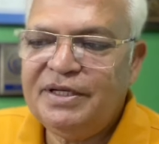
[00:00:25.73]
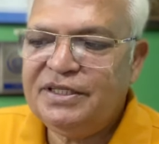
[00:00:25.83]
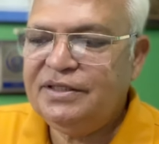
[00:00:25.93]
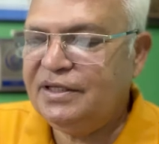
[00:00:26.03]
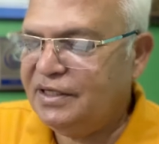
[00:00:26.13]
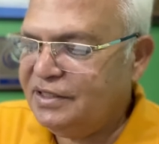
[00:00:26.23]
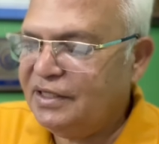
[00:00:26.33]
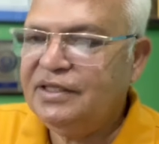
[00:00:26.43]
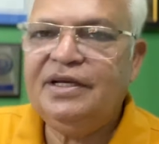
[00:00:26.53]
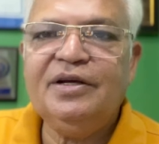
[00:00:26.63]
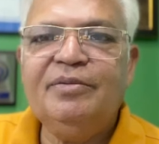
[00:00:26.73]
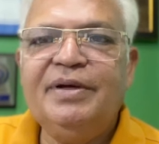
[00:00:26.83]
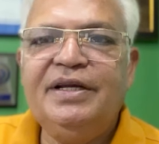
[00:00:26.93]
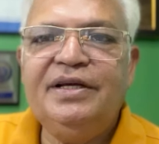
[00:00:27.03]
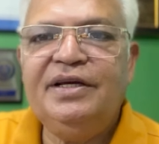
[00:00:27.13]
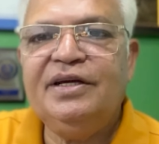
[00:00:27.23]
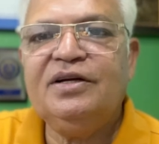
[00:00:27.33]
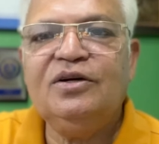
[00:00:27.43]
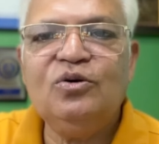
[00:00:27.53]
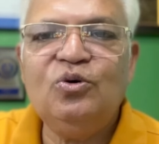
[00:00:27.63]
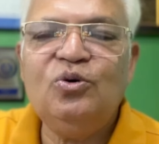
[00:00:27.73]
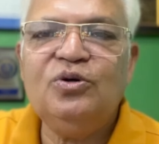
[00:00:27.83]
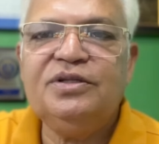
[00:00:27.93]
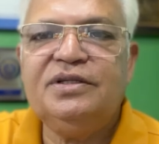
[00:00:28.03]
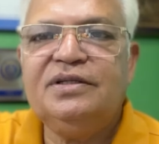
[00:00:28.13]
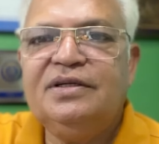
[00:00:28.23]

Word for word: मैसेज देना चाहते हैं कि मैंने एक कोर्स